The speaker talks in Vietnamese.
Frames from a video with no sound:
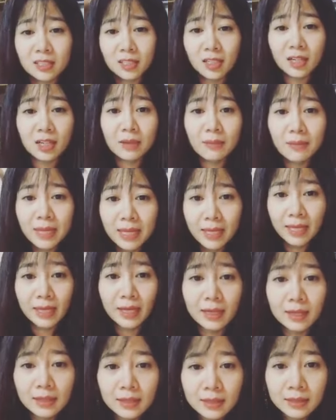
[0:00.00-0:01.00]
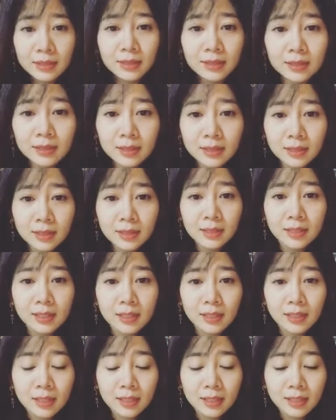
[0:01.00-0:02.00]
ơi ờ, mẹ nghe
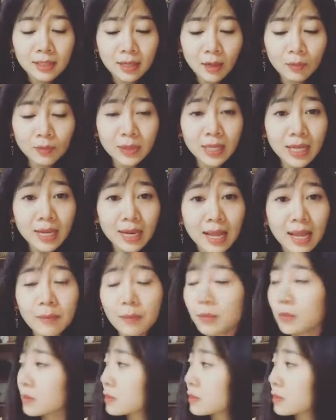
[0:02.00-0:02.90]
ngọc nhi làm